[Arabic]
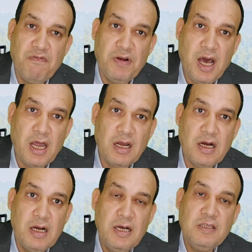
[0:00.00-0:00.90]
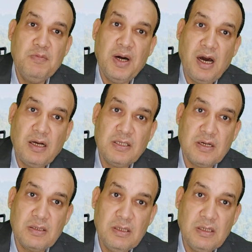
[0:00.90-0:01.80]
في الحركة تبقى
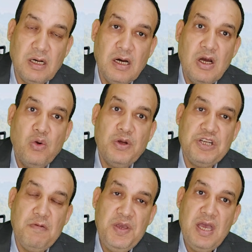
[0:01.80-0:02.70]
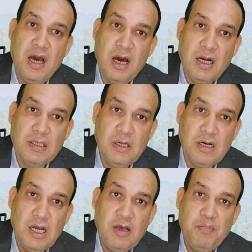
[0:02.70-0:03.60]
أكثر دقة وشبيهة
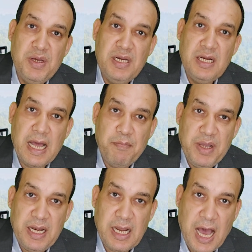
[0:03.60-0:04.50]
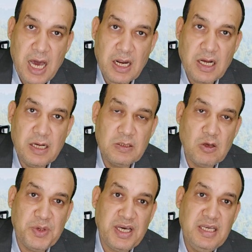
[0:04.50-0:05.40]
أكتر بالحركة
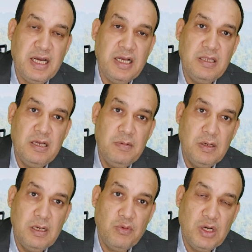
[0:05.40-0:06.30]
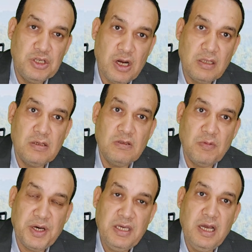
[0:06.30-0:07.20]
الطبيعية والإشارات
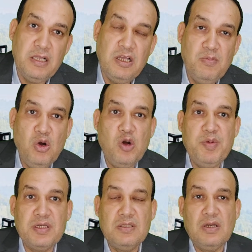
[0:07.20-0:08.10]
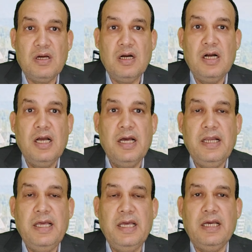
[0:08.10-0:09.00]
الطبيعية اللي المخ بيصدرها
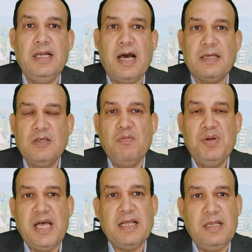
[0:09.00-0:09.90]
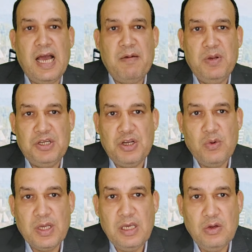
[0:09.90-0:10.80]
للأعصاب بتاعة الحبل
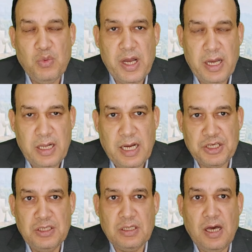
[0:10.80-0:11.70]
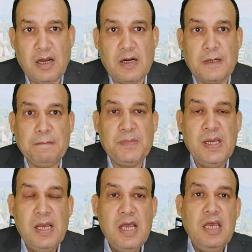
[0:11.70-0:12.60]
الشوكي وعشان تتحرك.
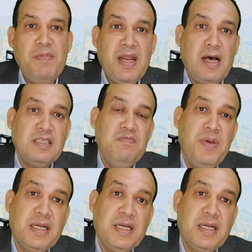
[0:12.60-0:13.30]
إيمان عظيم ما